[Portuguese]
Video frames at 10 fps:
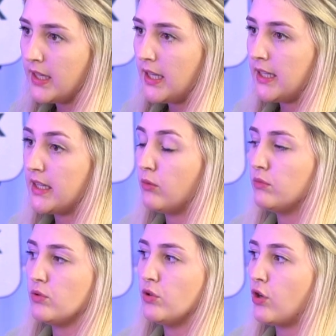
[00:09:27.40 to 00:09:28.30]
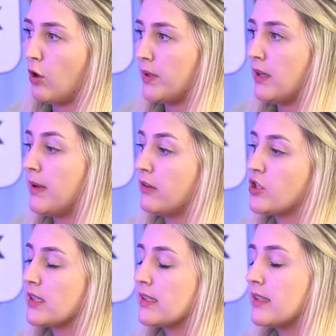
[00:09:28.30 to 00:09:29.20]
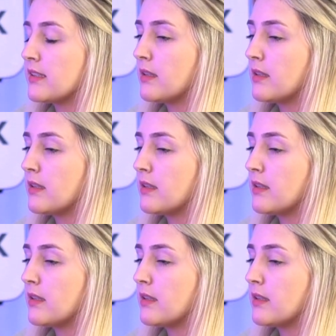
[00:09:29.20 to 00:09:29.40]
Então, do drop também, eu tinha certeza